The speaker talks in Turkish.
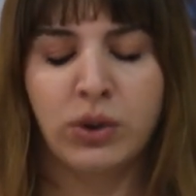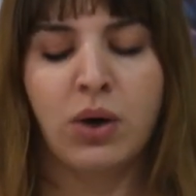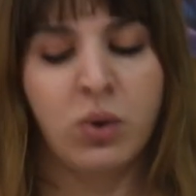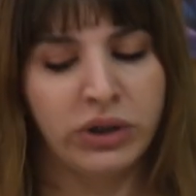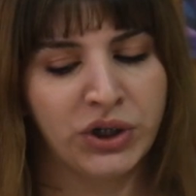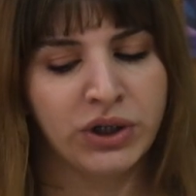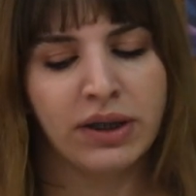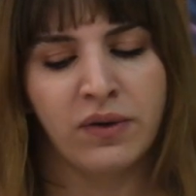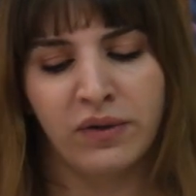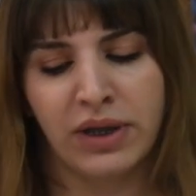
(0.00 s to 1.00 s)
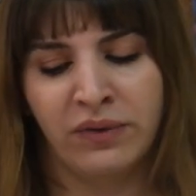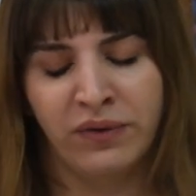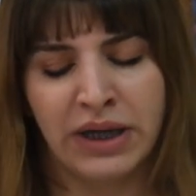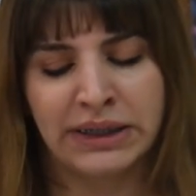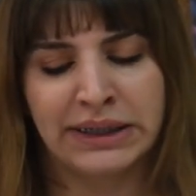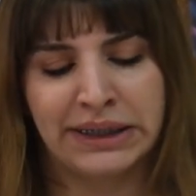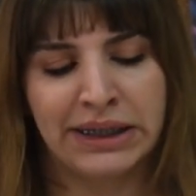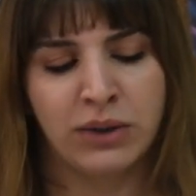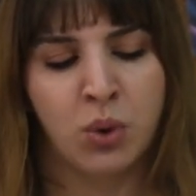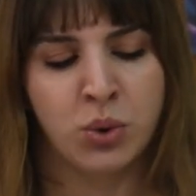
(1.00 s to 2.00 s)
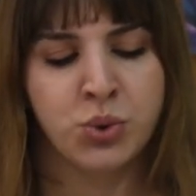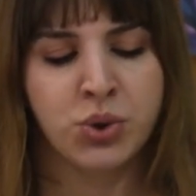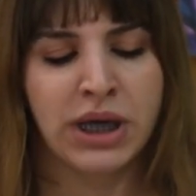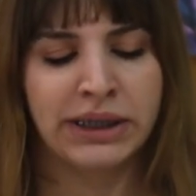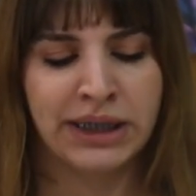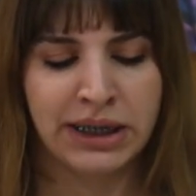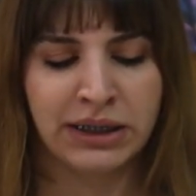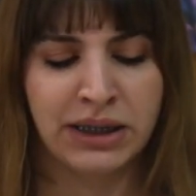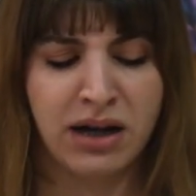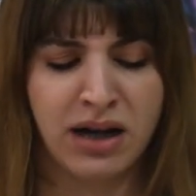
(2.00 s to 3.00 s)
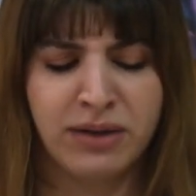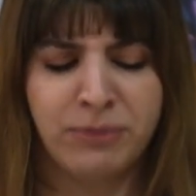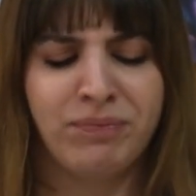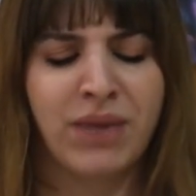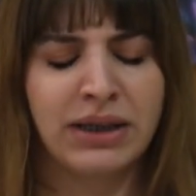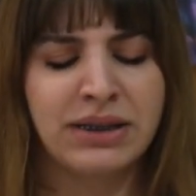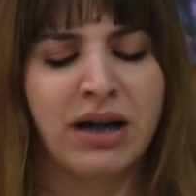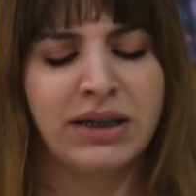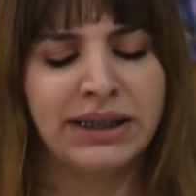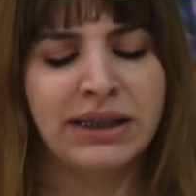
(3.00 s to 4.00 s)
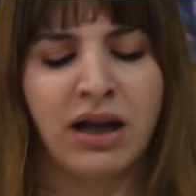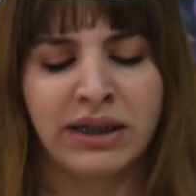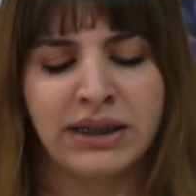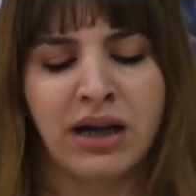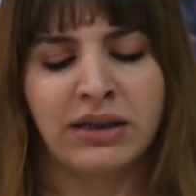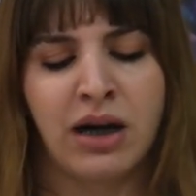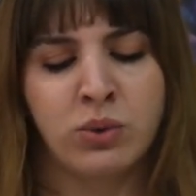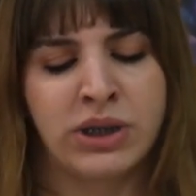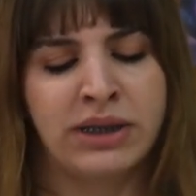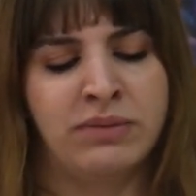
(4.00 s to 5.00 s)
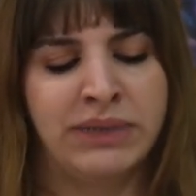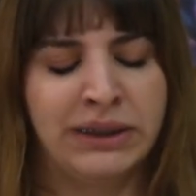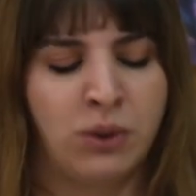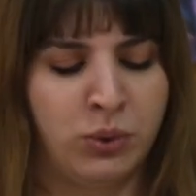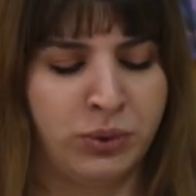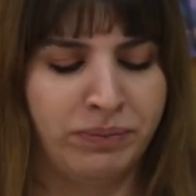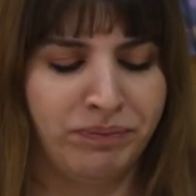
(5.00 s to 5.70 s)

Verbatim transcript: Oynaş'ın infazı ise dördüncü kez yıkılarak tahliyesi 6 ay daha uzatılması oldu.